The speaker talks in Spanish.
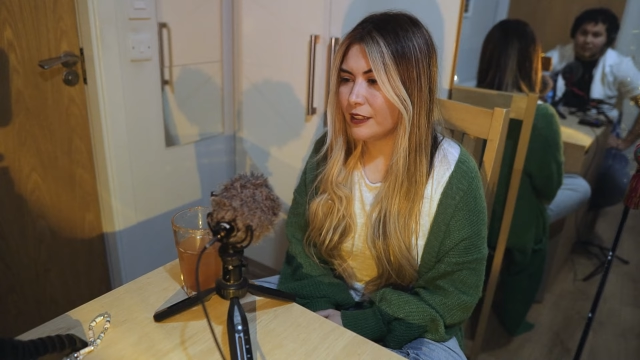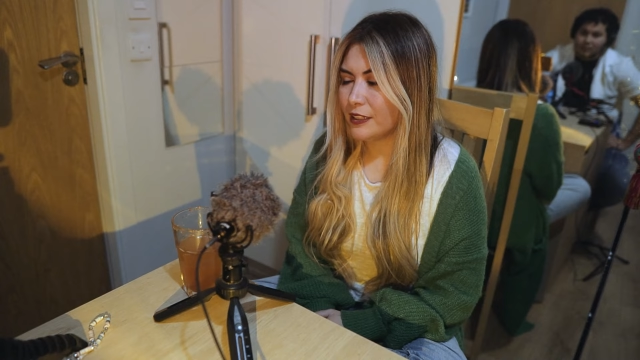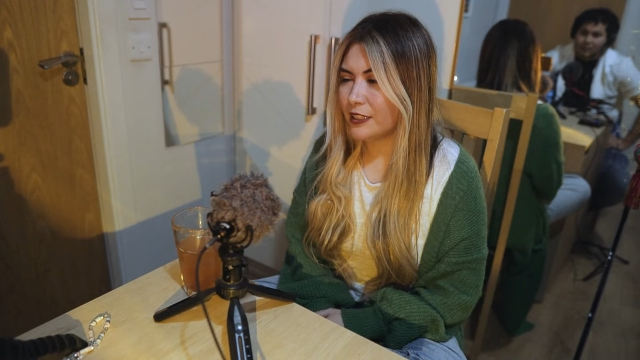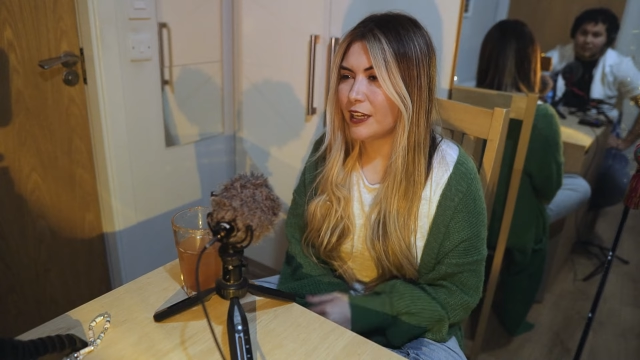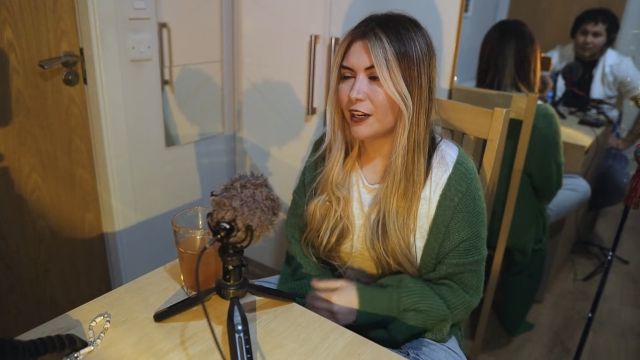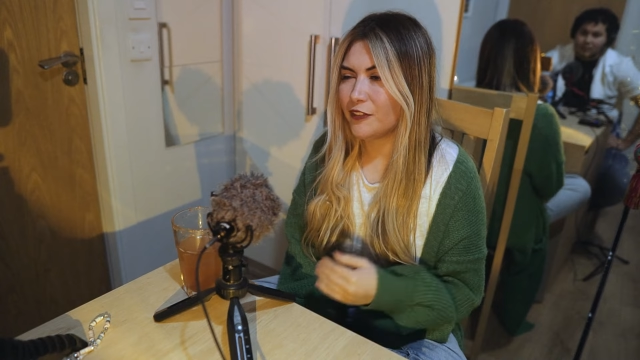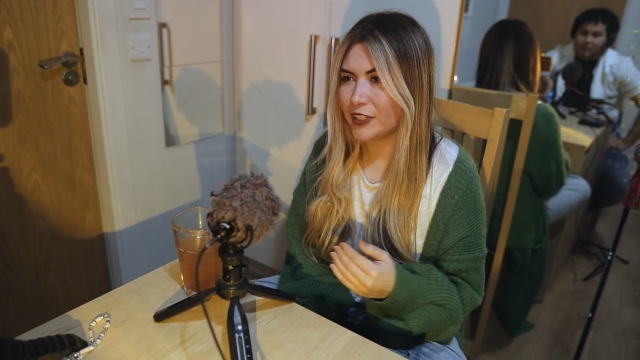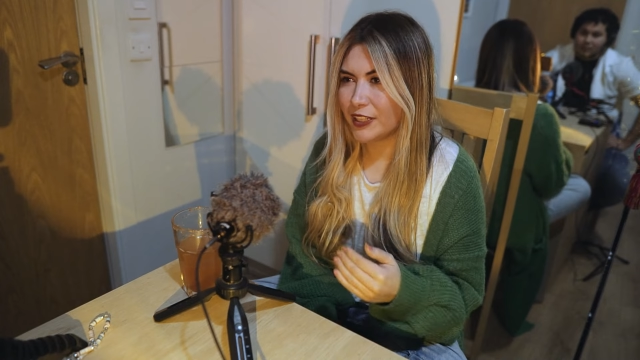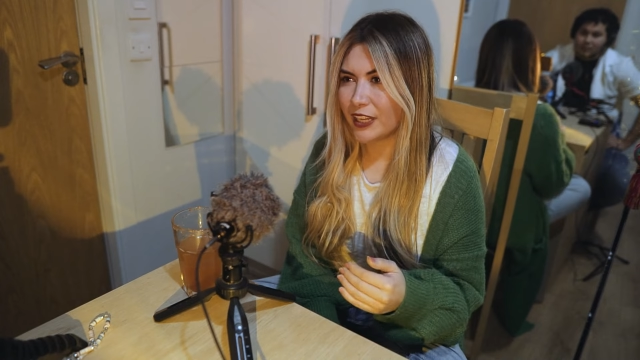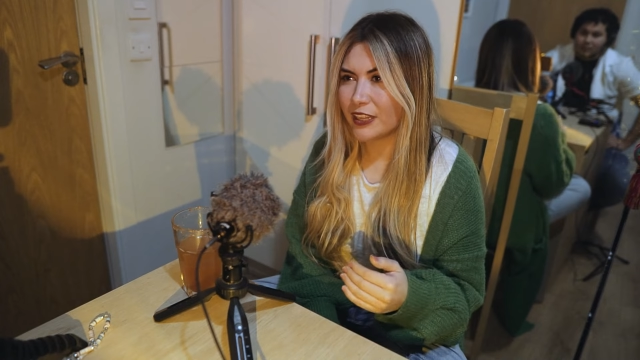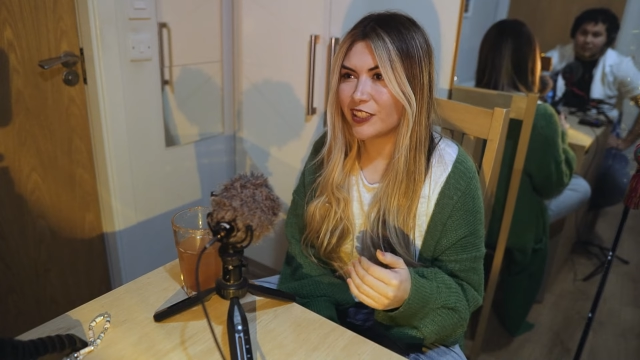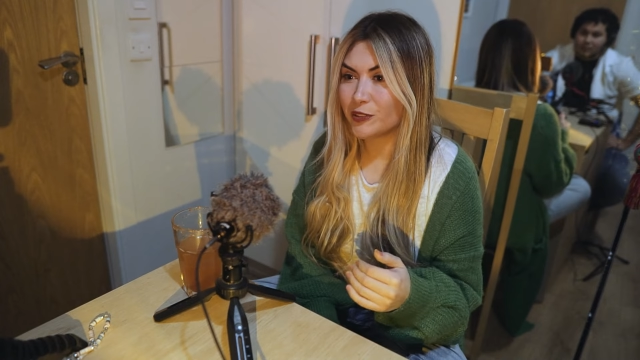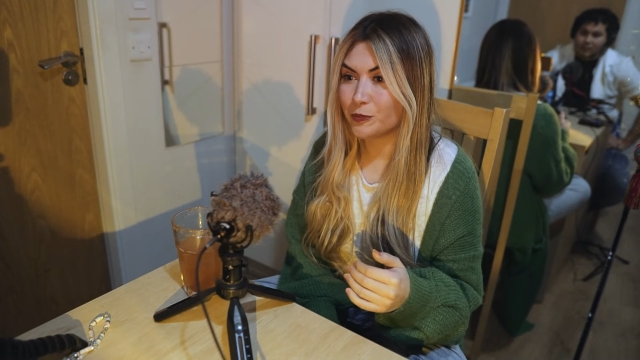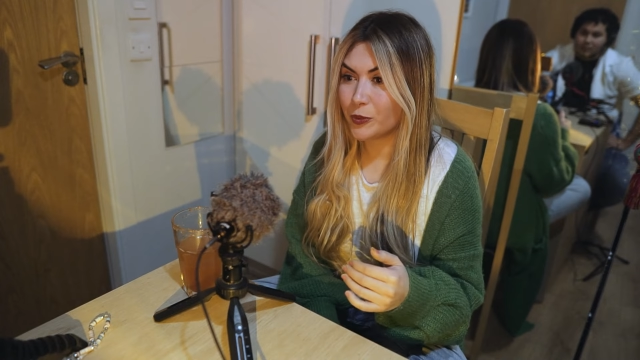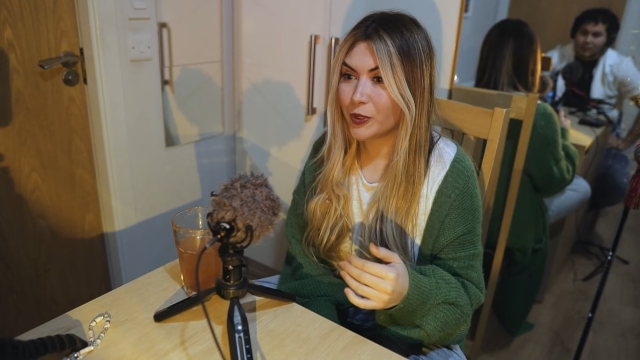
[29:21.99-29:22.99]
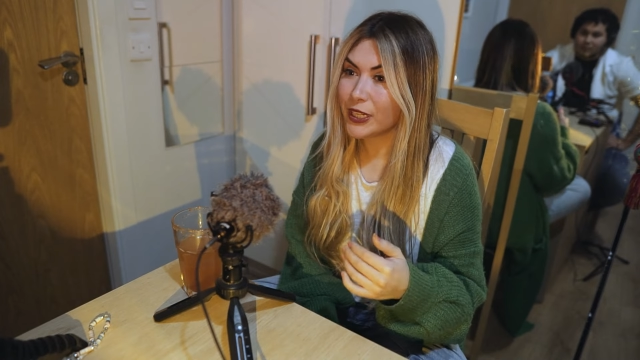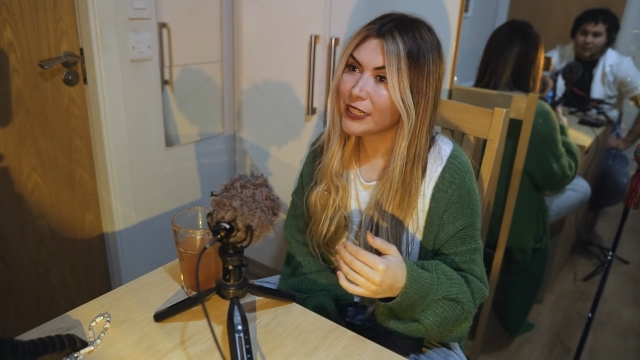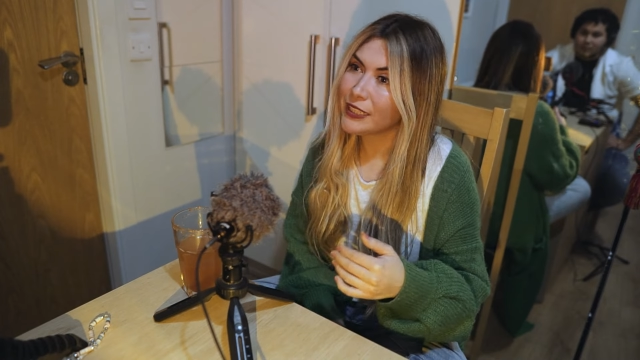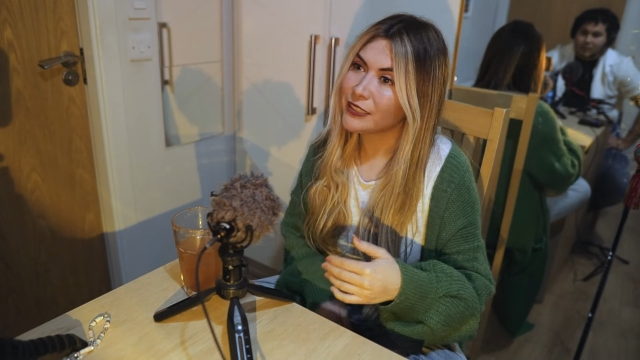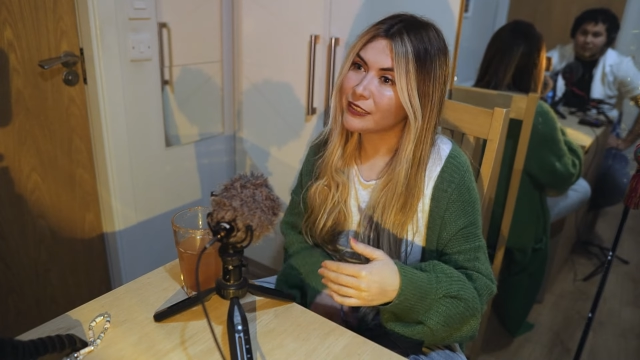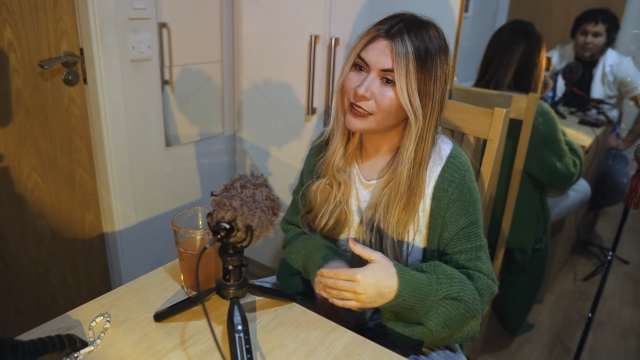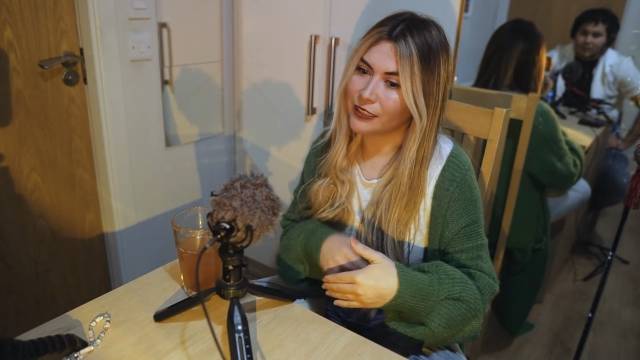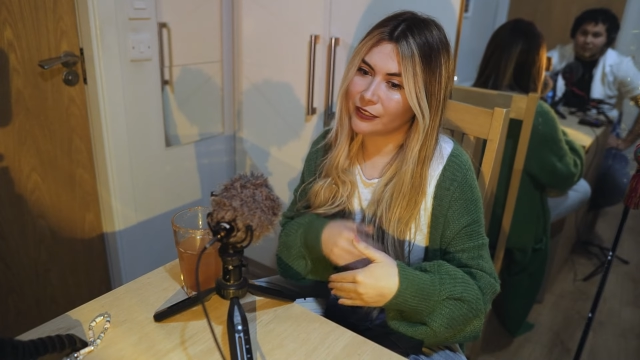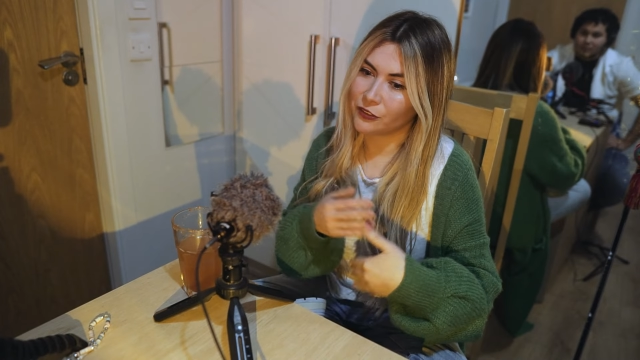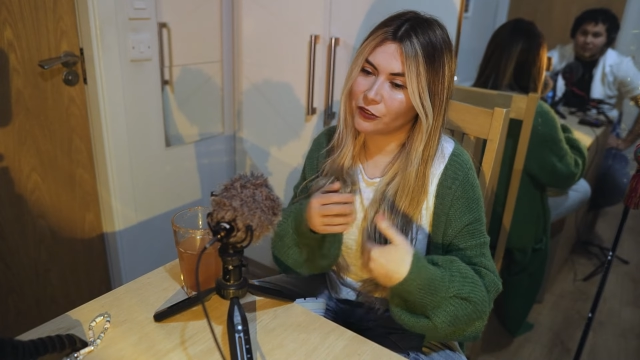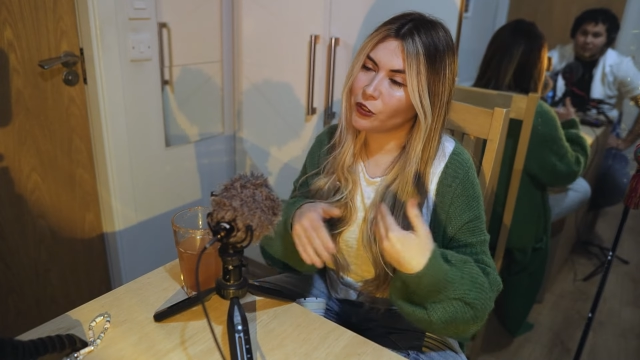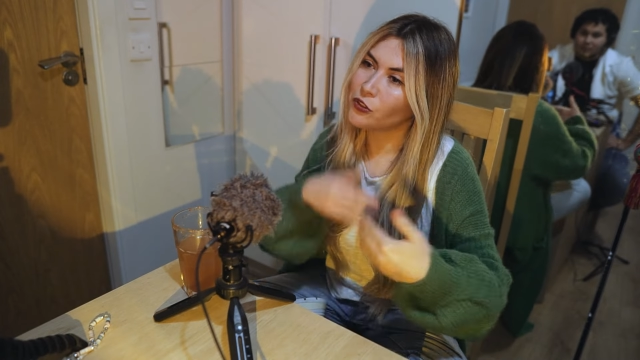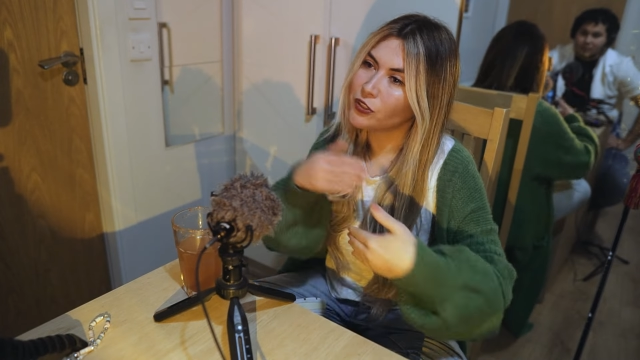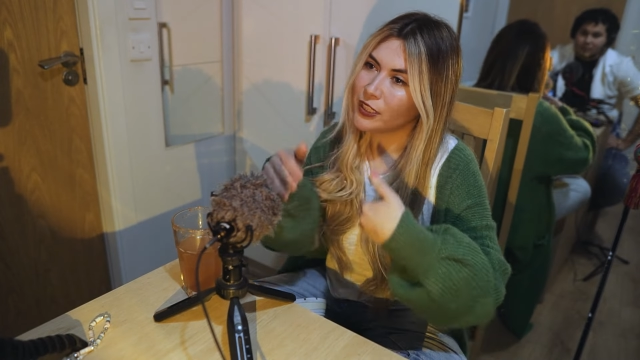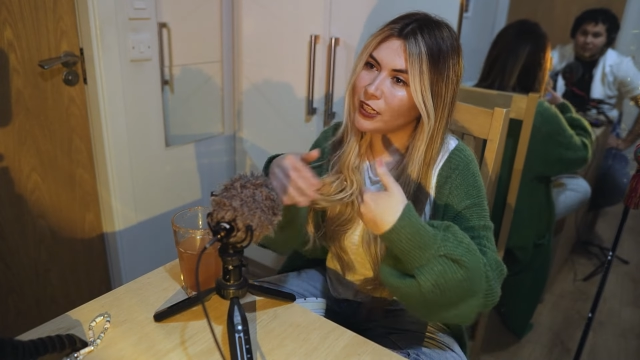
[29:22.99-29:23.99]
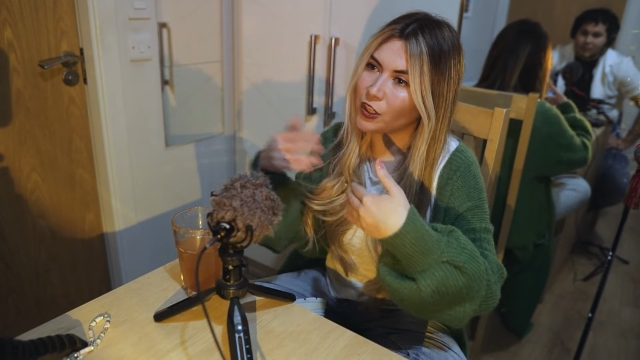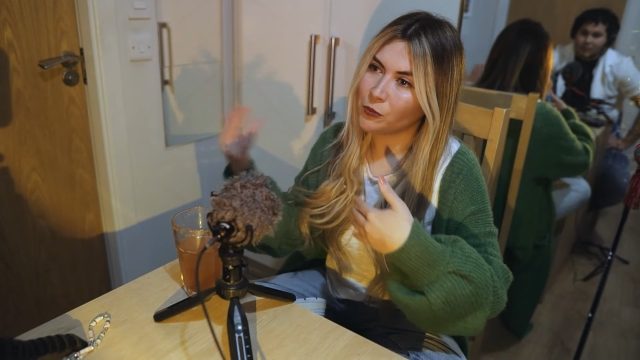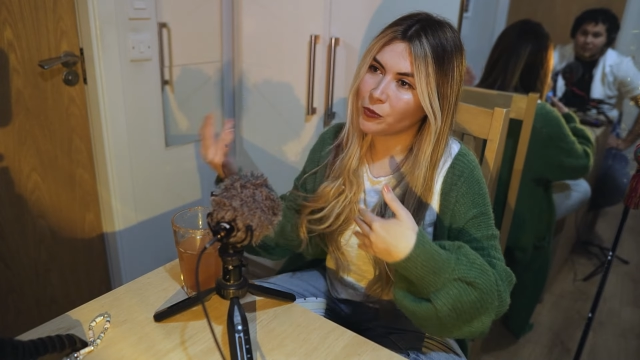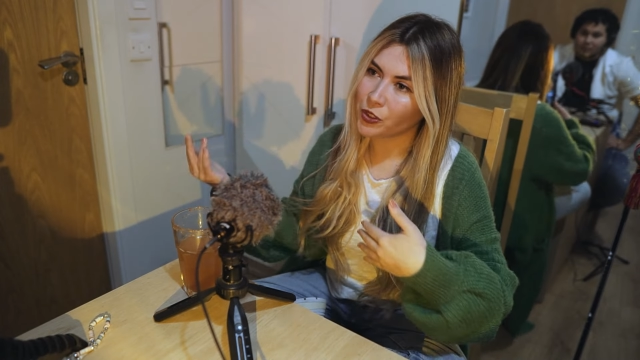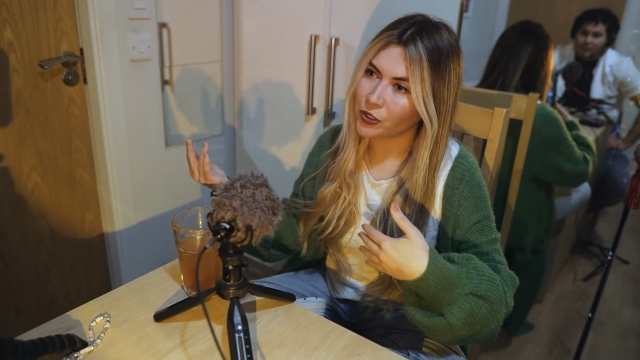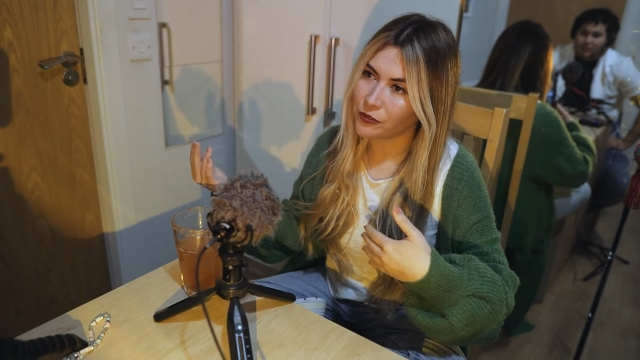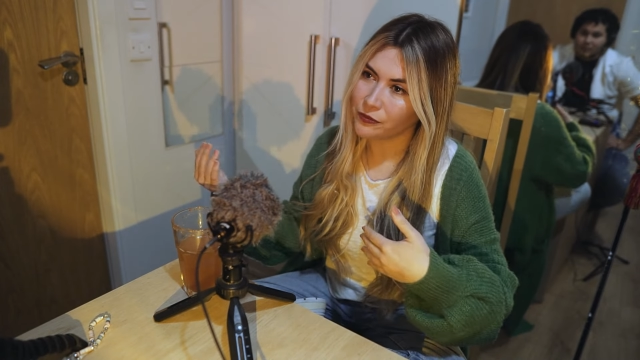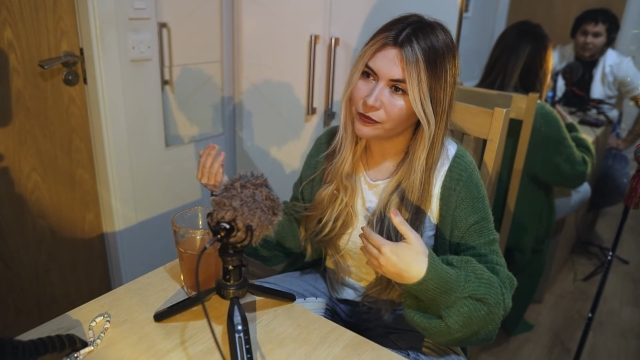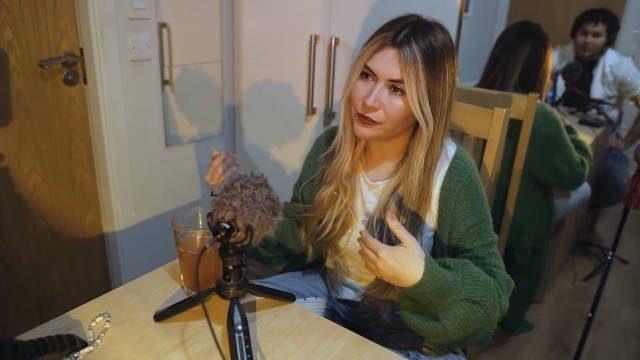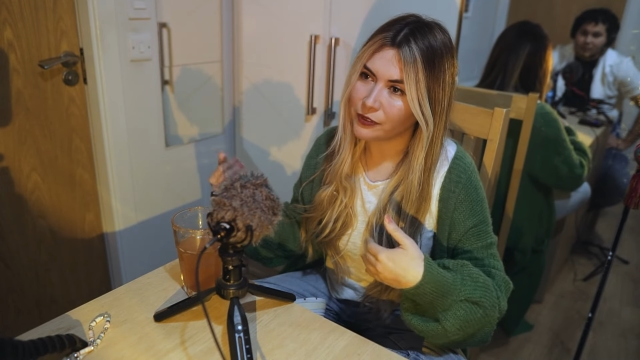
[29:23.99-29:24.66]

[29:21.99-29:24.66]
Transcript: Y al final después todo se le acomodó